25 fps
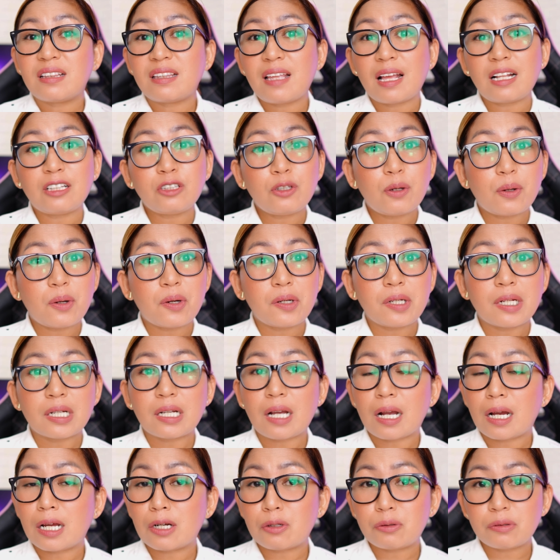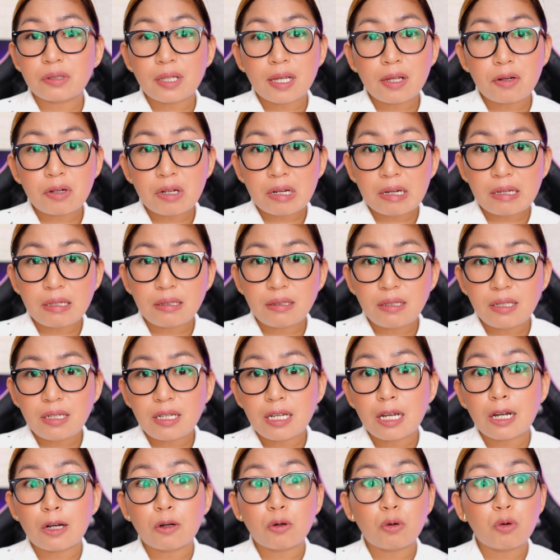Dahil doon, nagkakaroon tayo ng
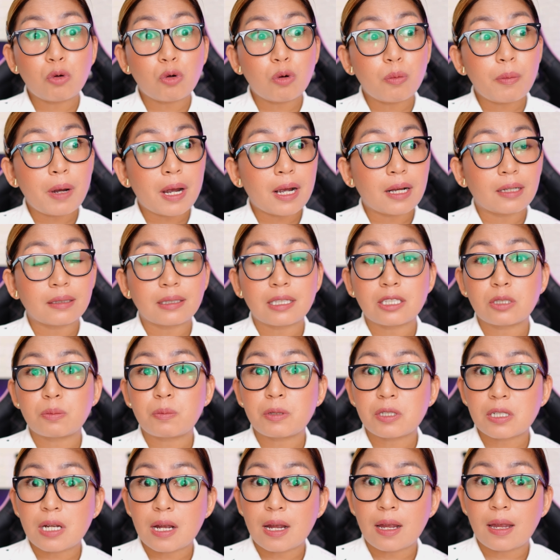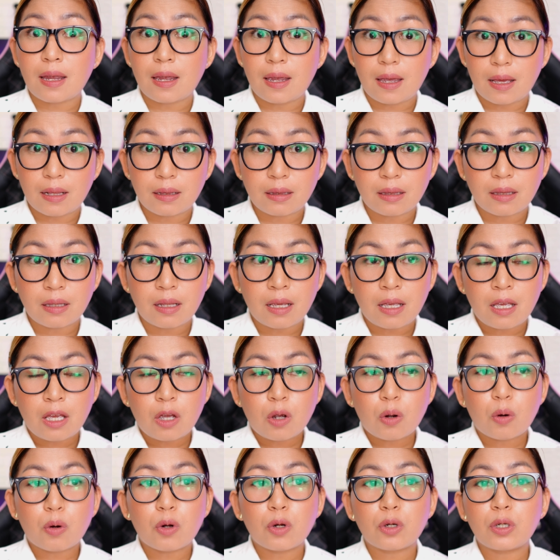idea kung kumakaltas ba siya ahead
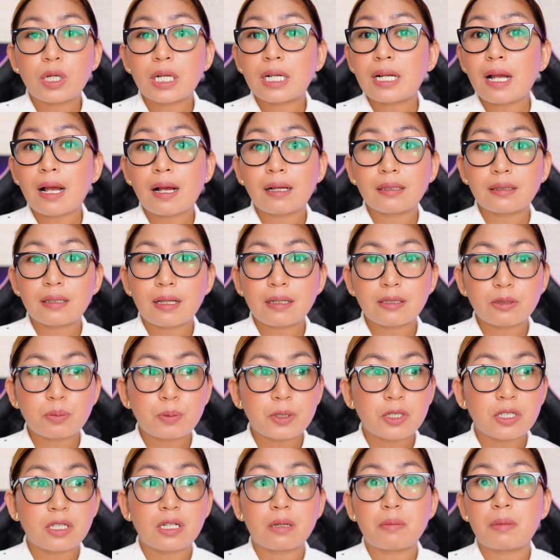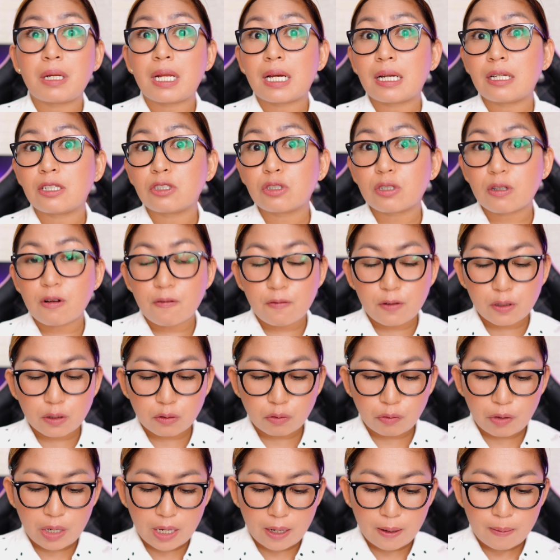or nagkakatas pa siya ng malaking
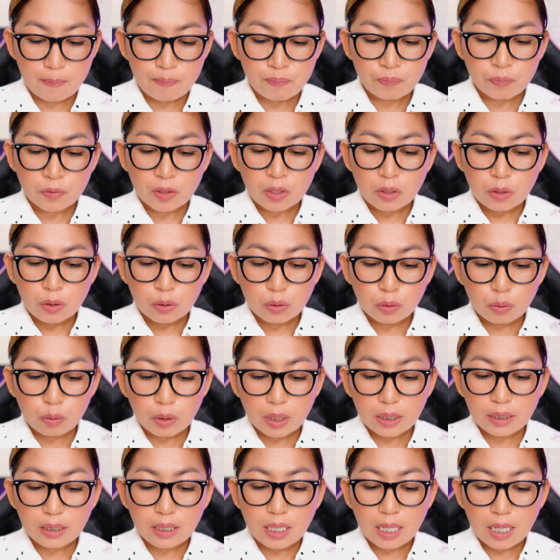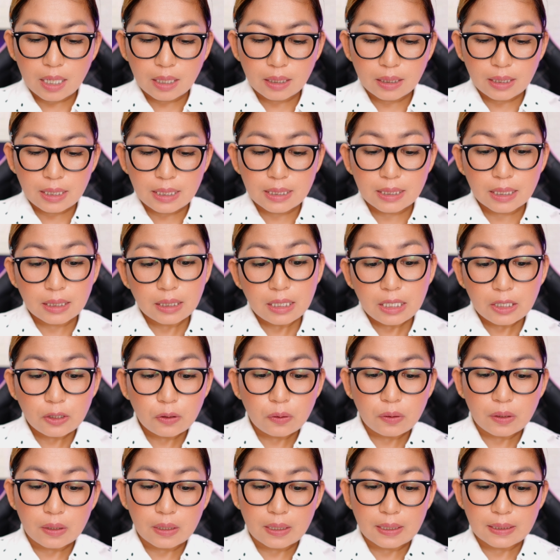service fee. Tulad ng isa
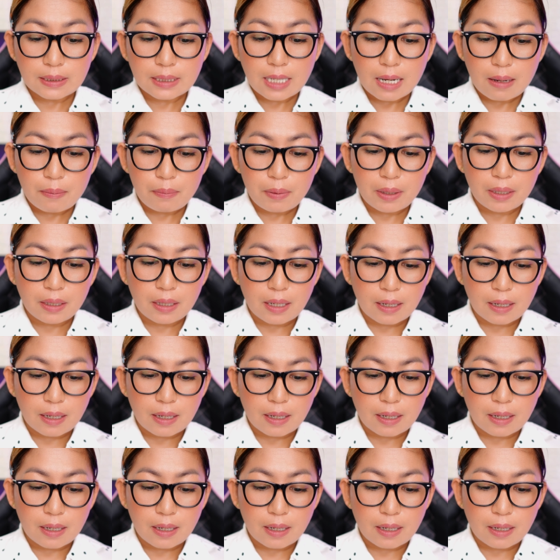dito na nagsabi